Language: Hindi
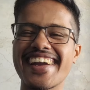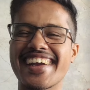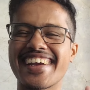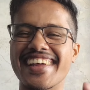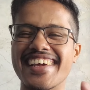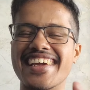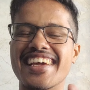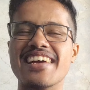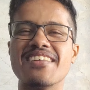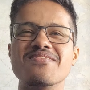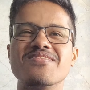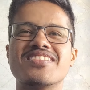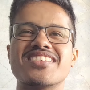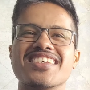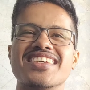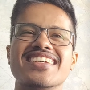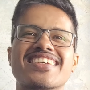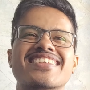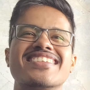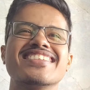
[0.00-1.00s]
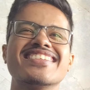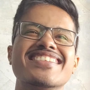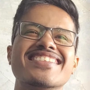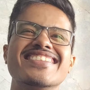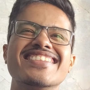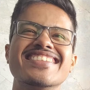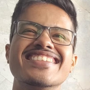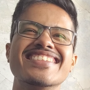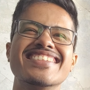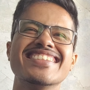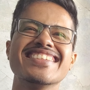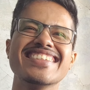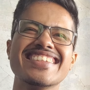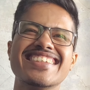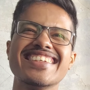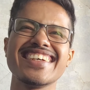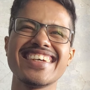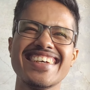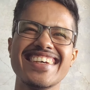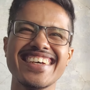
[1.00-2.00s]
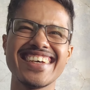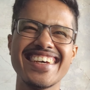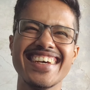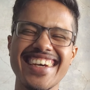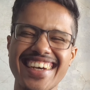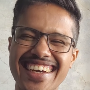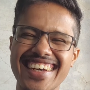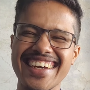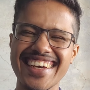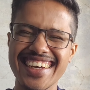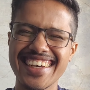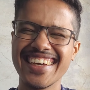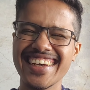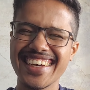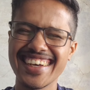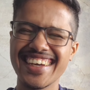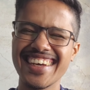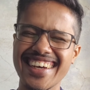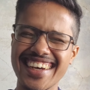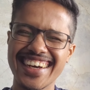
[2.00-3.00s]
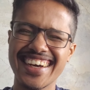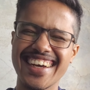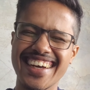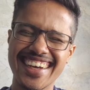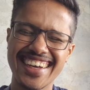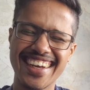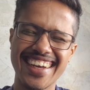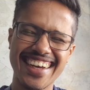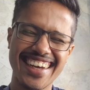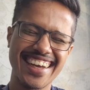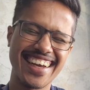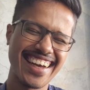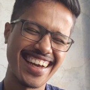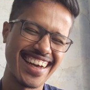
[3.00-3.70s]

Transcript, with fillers: टी सी तेरना मेडिकल कॉलेज ब्रो